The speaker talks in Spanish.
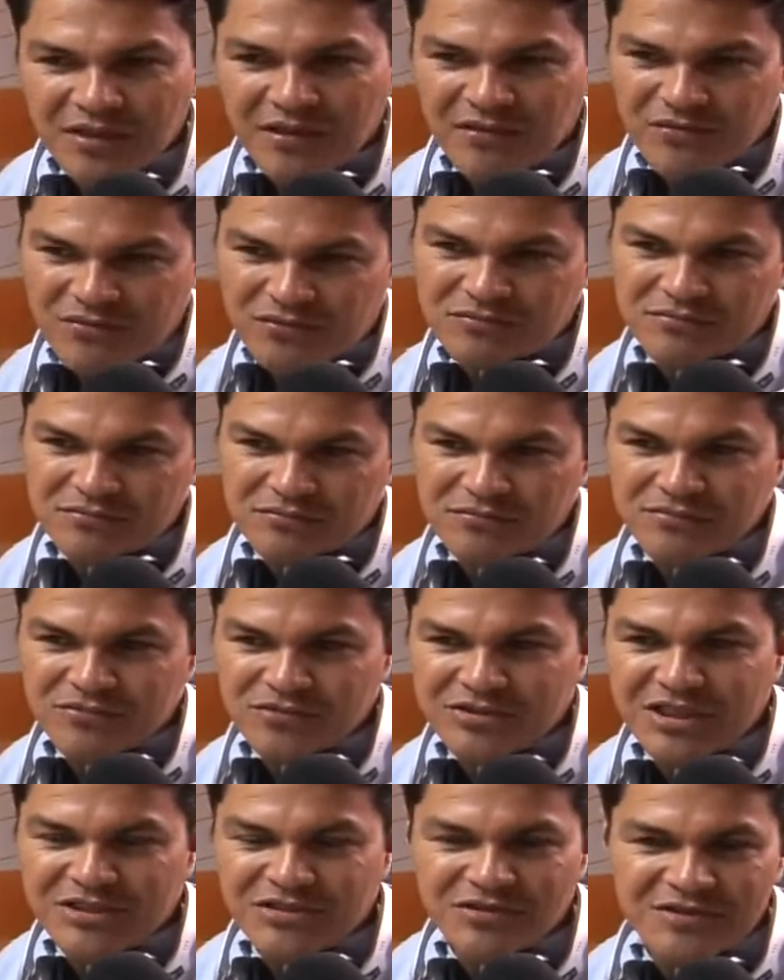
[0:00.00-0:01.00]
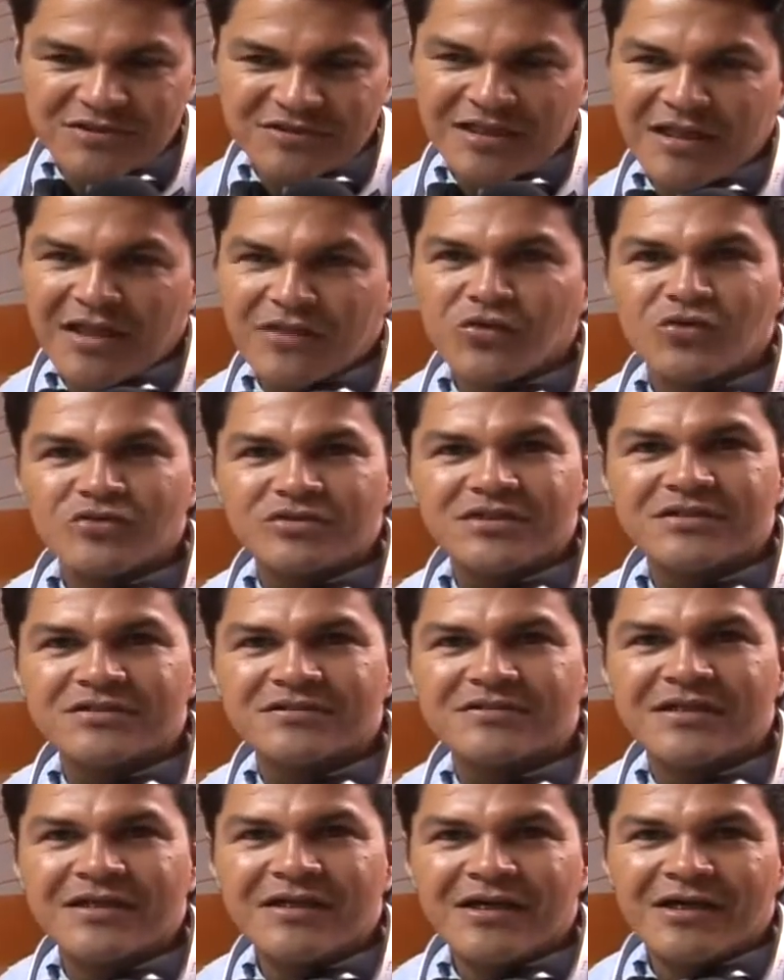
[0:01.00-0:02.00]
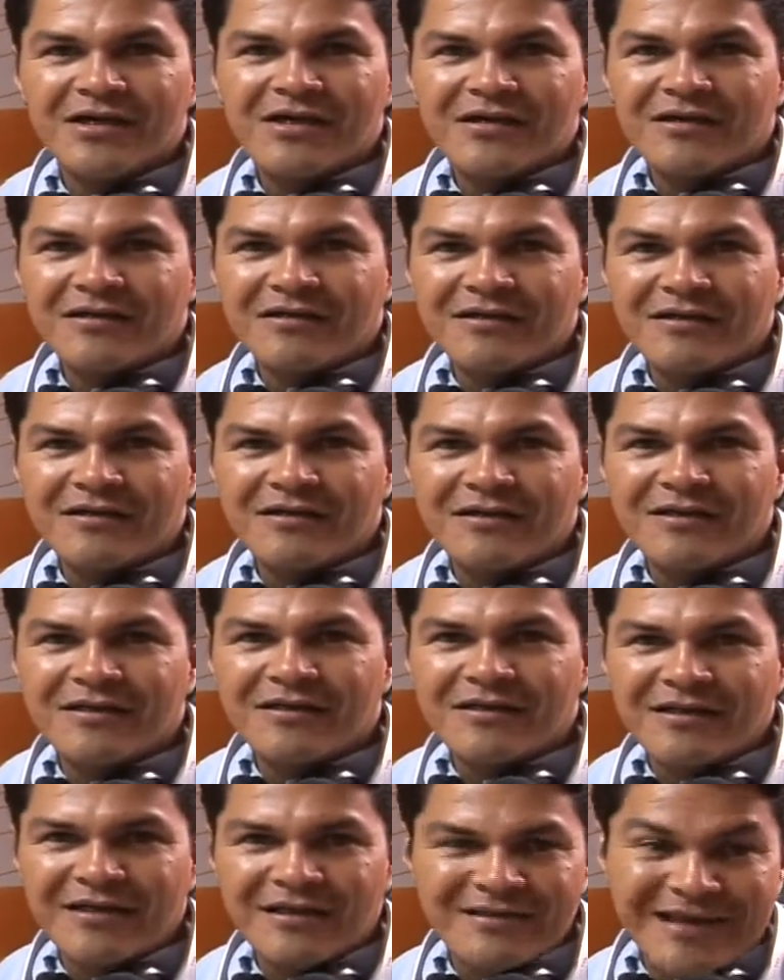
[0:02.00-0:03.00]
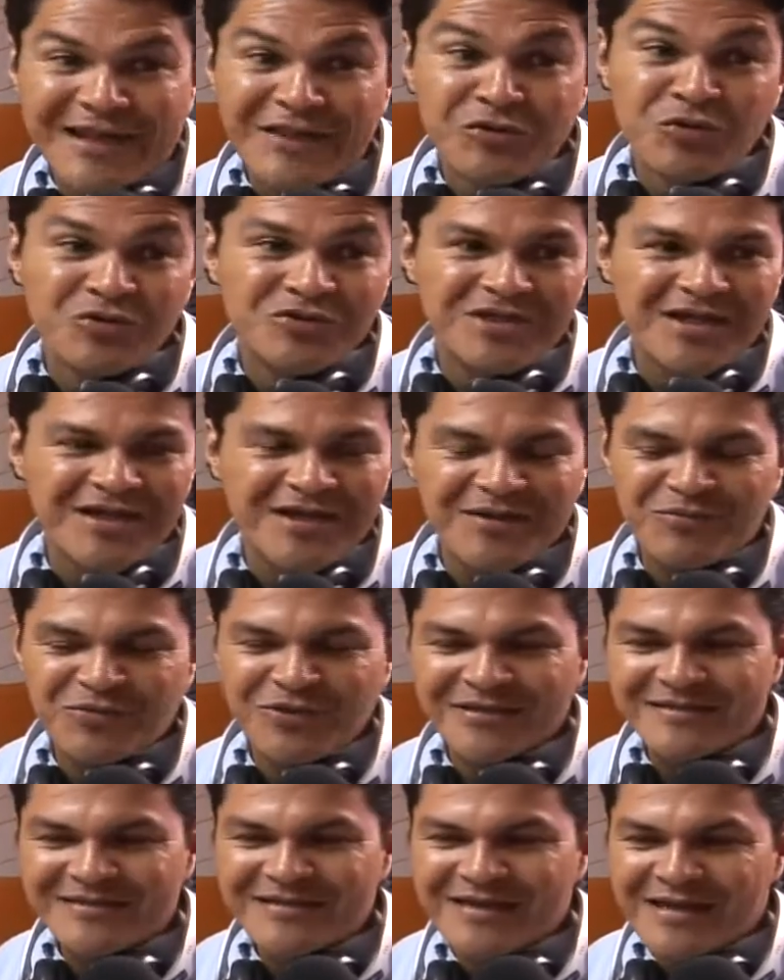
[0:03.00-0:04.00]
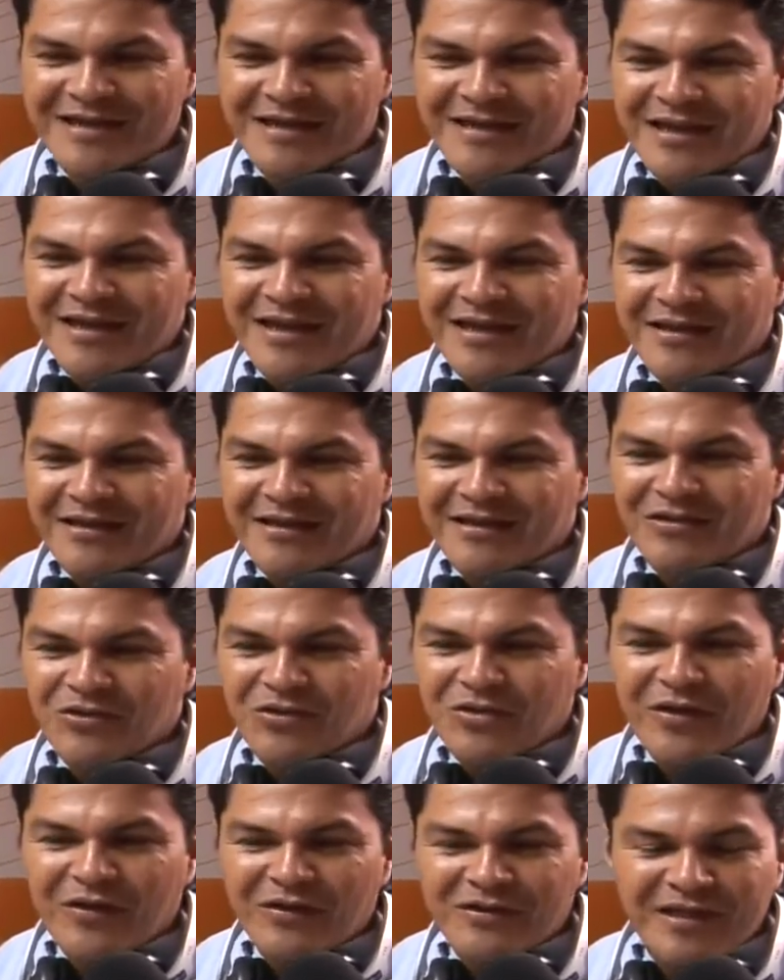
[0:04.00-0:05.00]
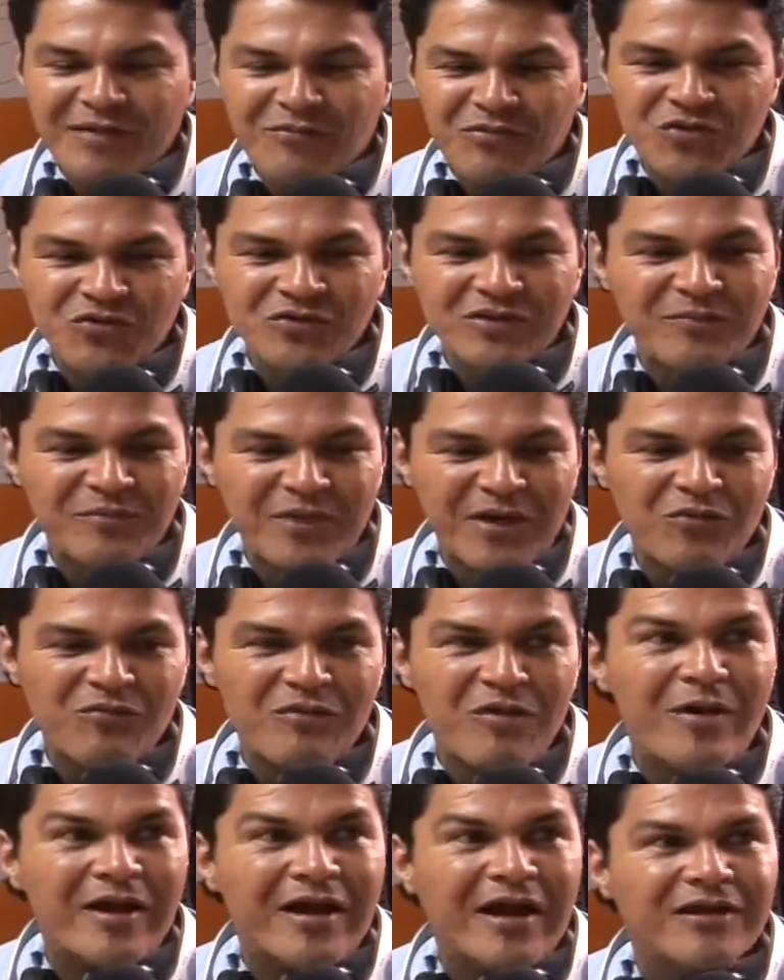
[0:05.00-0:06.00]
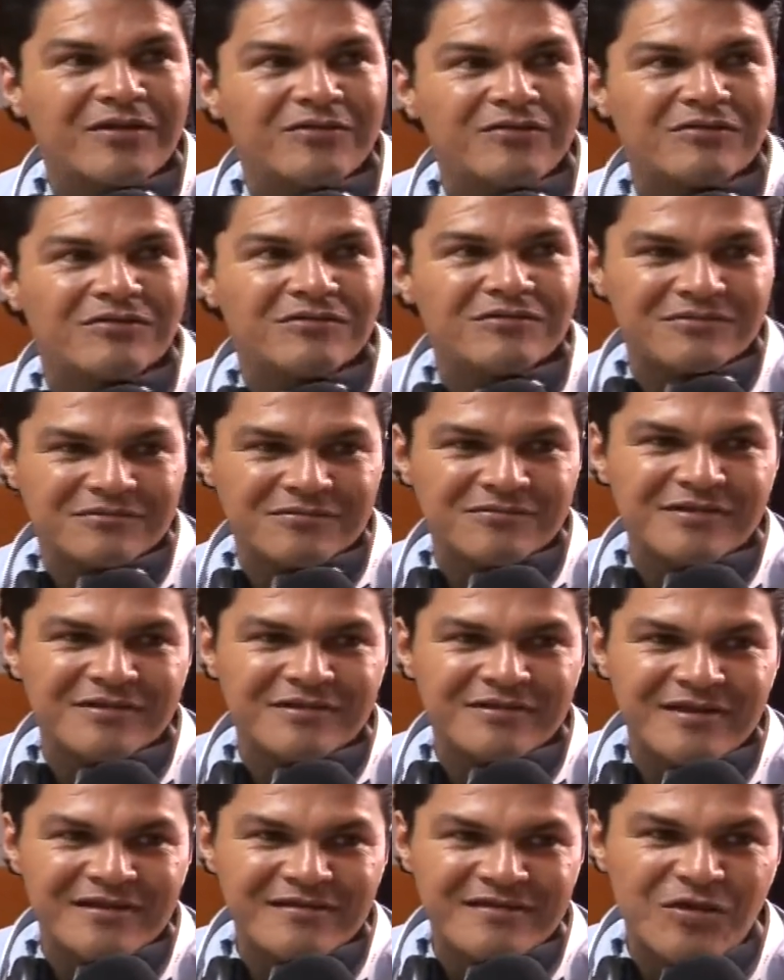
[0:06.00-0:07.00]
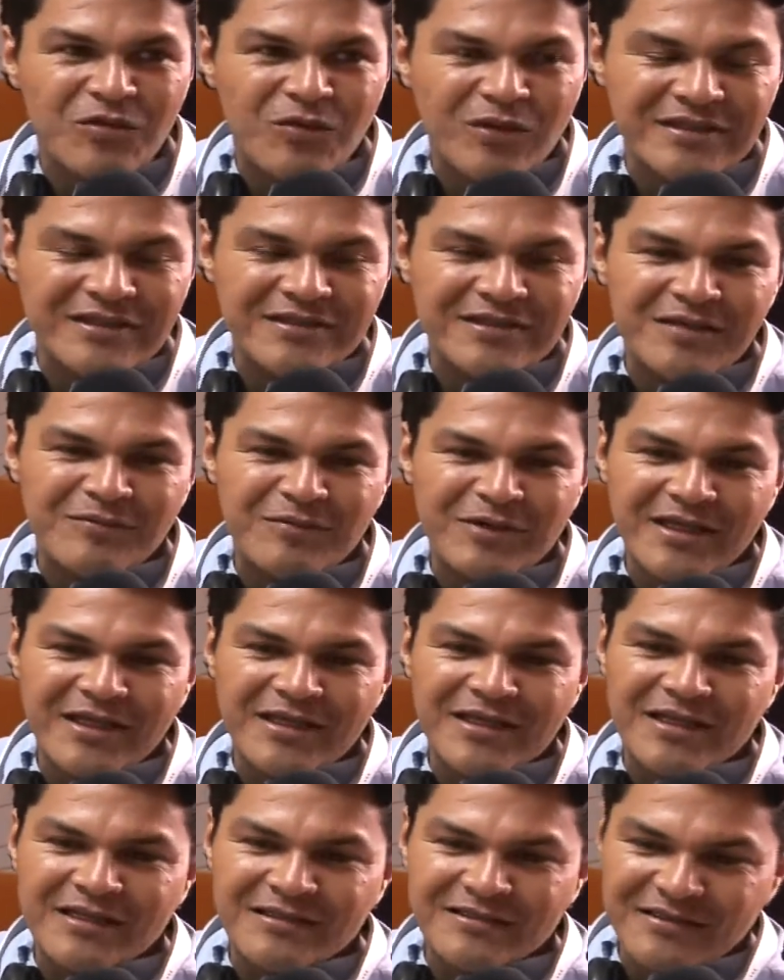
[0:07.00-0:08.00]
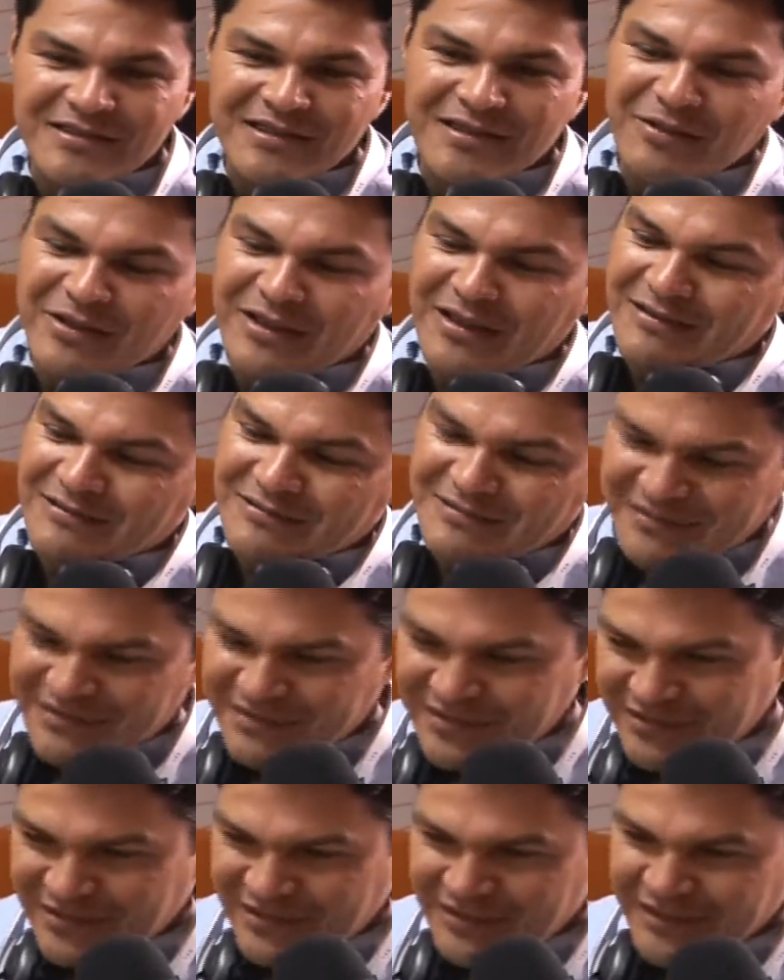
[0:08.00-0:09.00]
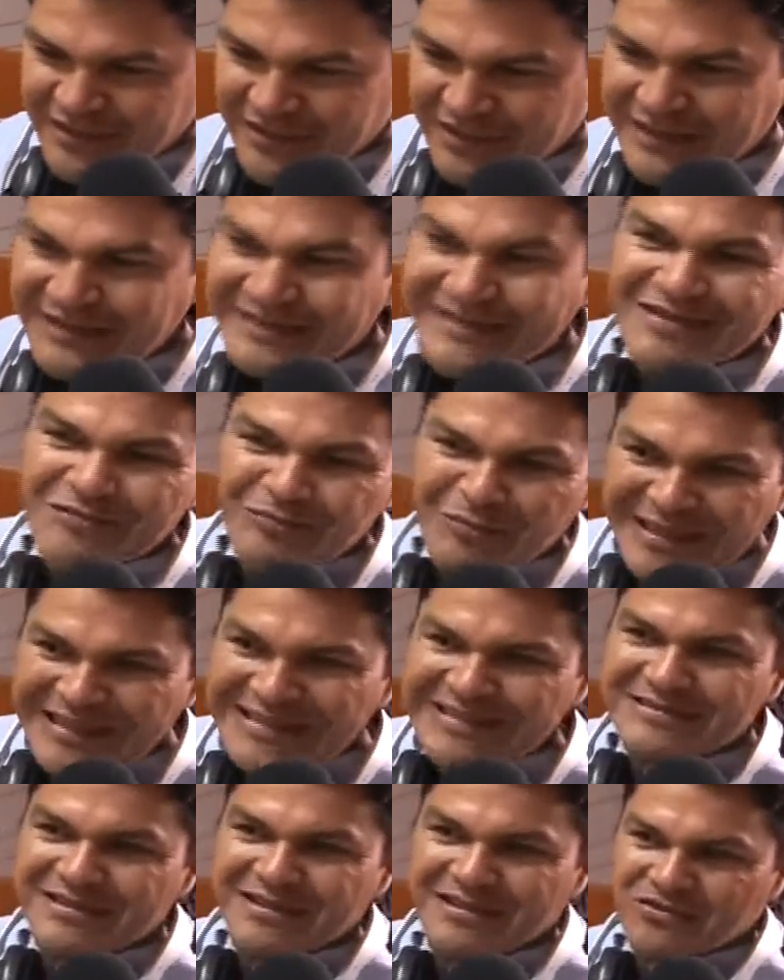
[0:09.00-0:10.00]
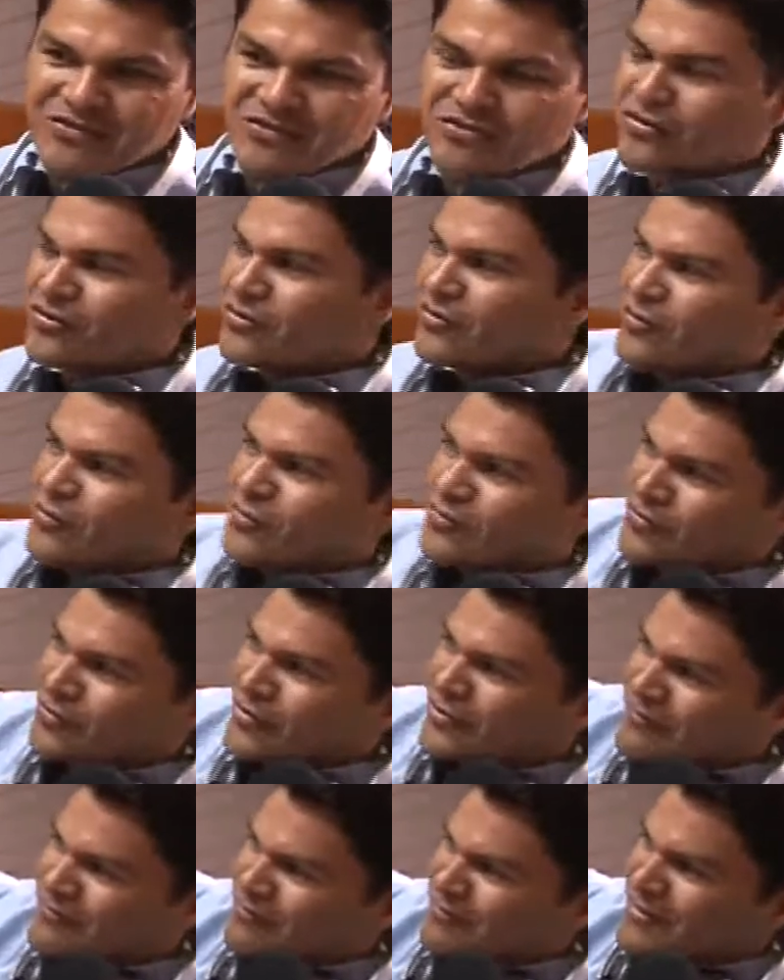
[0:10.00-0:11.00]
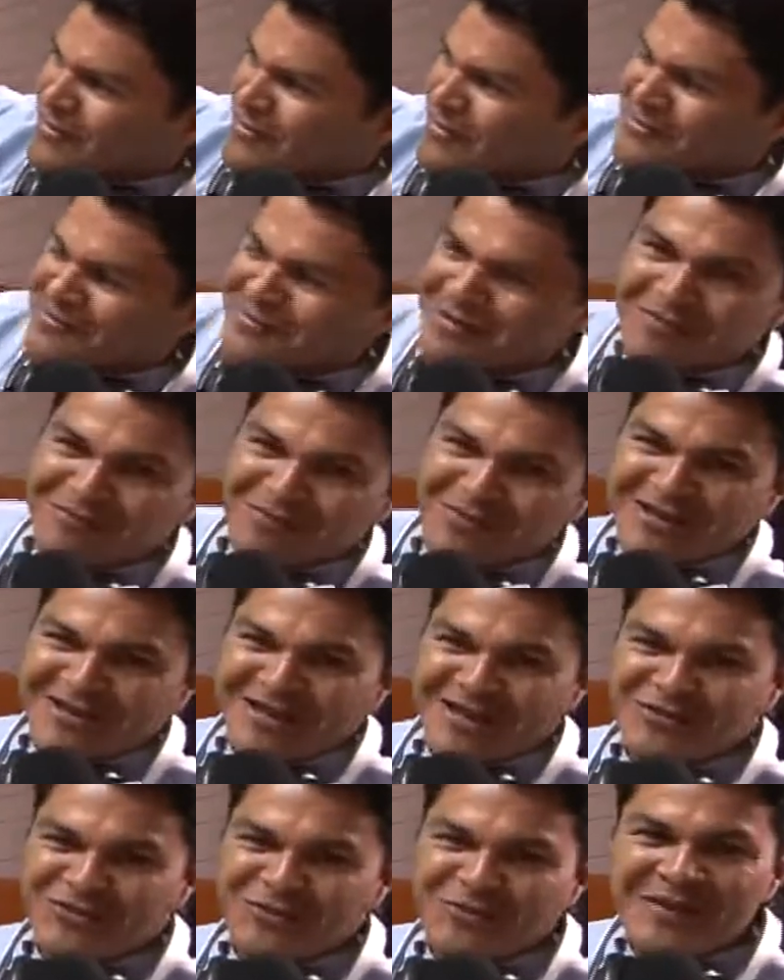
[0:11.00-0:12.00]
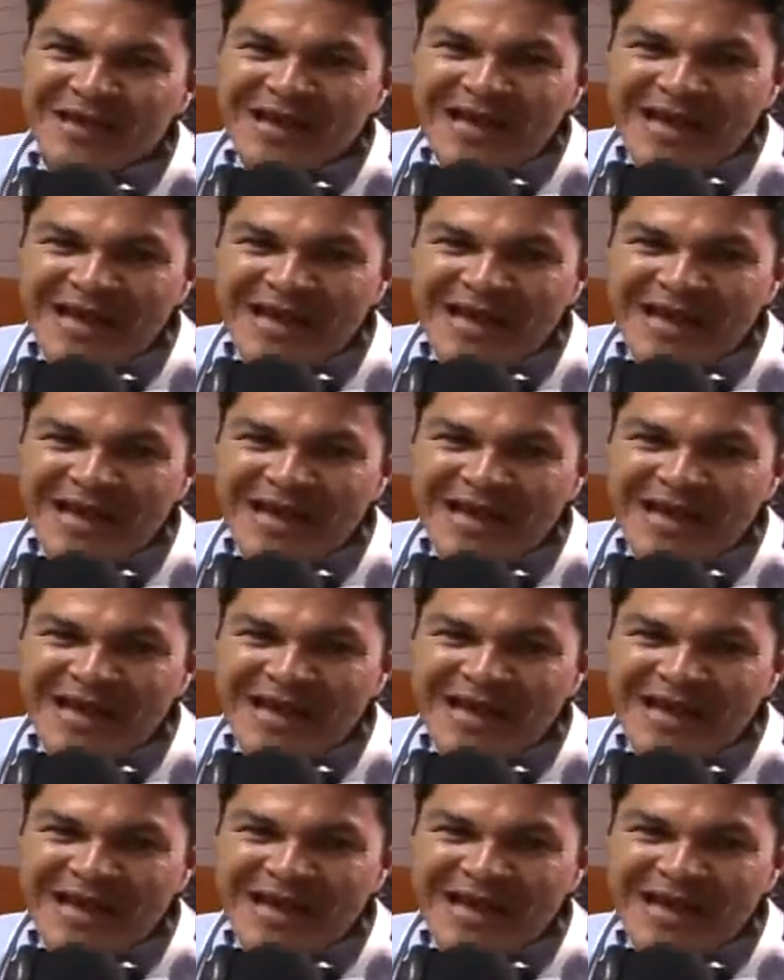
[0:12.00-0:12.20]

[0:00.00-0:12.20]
que es un muchacho que está en las noches, eh, el que trasnocha acá, pues. Eh, nos levantamos con temprano más bacano, los, de 5 a 10 de la mañana. A las 10 de la mañana sigue Andrés Palencia, que es otro de los locutores, para estar paneadito.